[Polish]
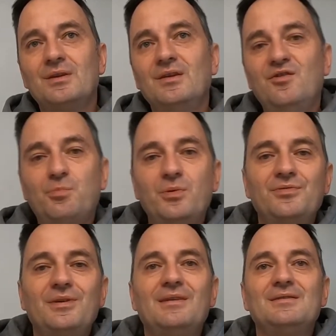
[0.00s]
taki wpływ
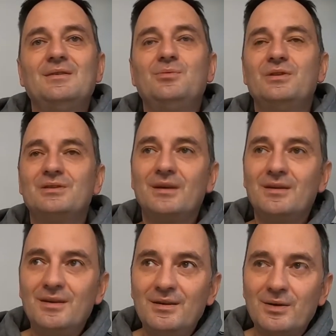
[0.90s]
na języku jest
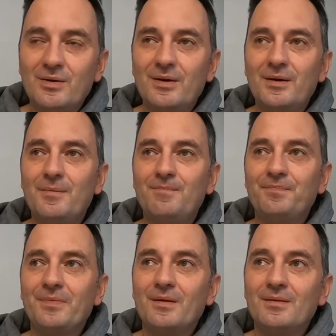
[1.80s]
taki trochę,
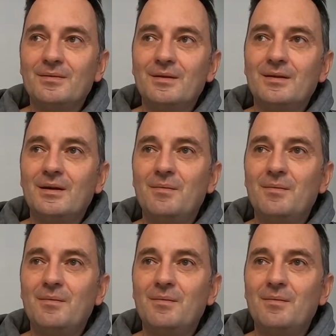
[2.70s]
mm, tak, taka